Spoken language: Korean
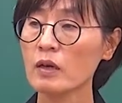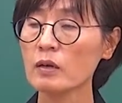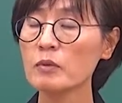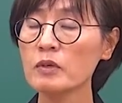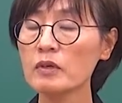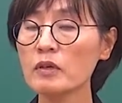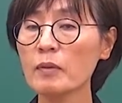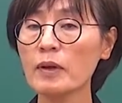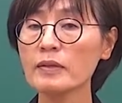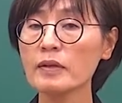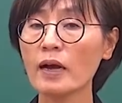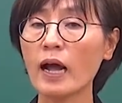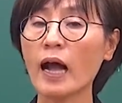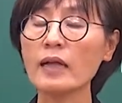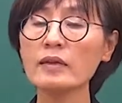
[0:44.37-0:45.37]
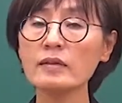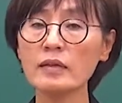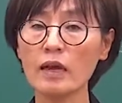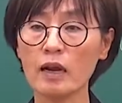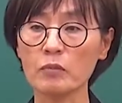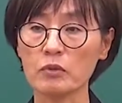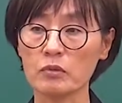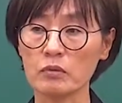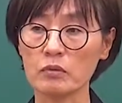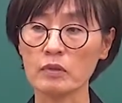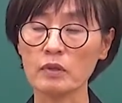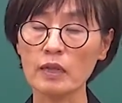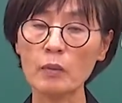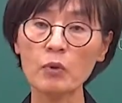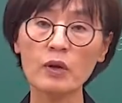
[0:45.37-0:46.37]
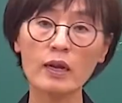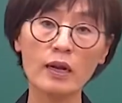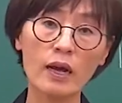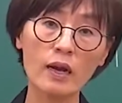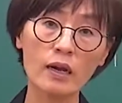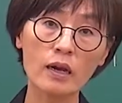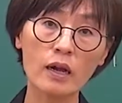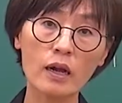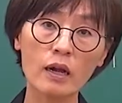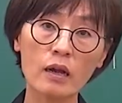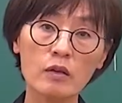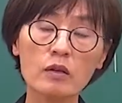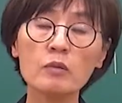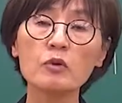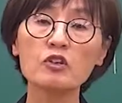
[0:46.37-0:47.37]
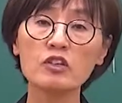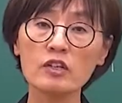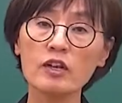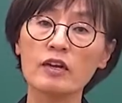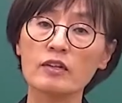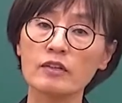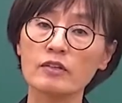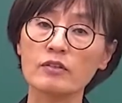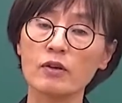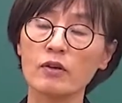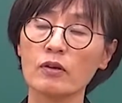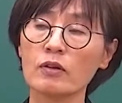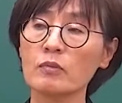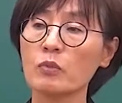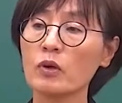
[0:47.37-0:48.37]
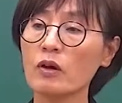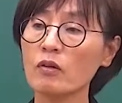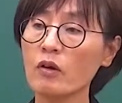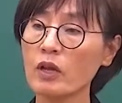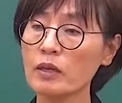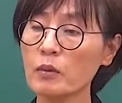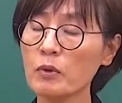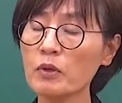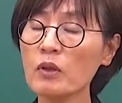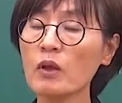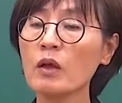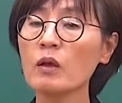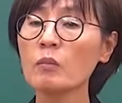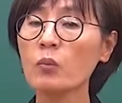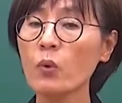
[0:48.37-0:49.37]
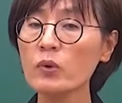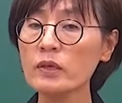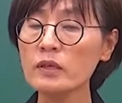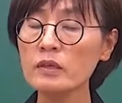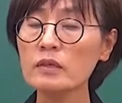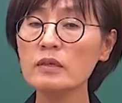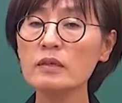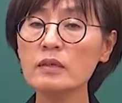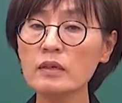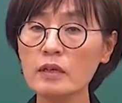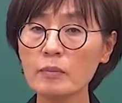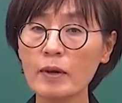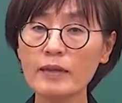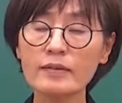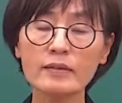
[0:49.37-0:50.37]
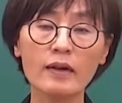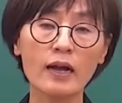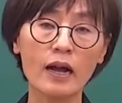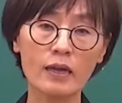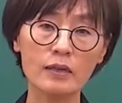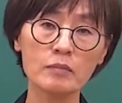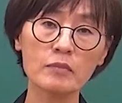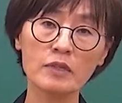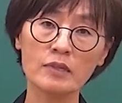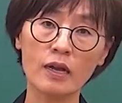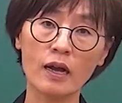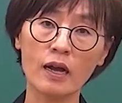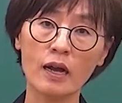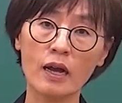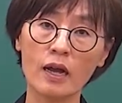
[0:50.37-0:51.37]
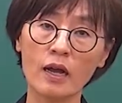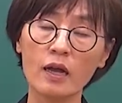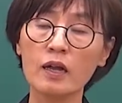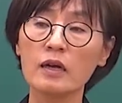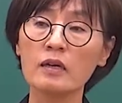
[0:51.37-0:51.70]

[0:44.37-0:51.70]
그럼 응급 환자가 아닌 사람은 그냥 나 몰라라 할까? 이러면 큰일 나겠죠. 그럼 뭐라고 하냐면 본인은 응급 환자가 아닙니다.